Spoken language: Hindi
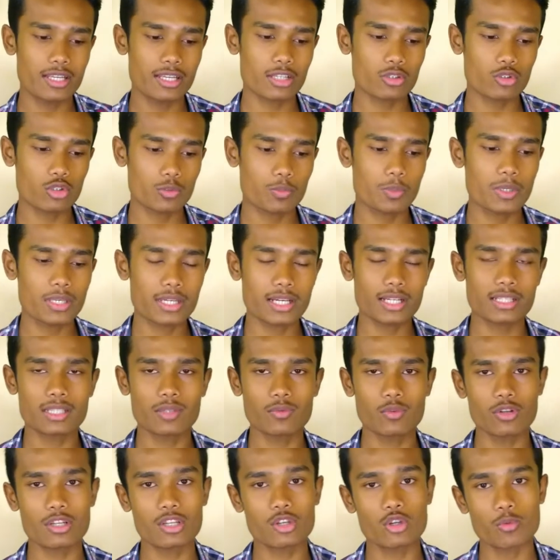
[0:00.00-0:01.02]
के जो स्पीकर
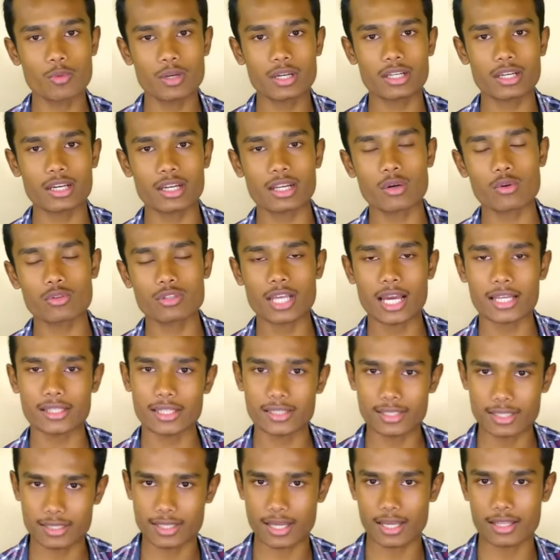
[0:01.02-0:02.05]
है वो रिकमेंड कर रहा हूँ
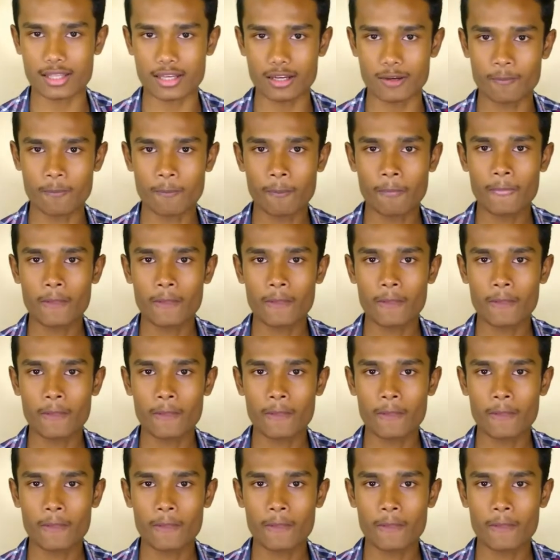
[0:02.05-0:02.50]
ज़्यादा से ज़्यादा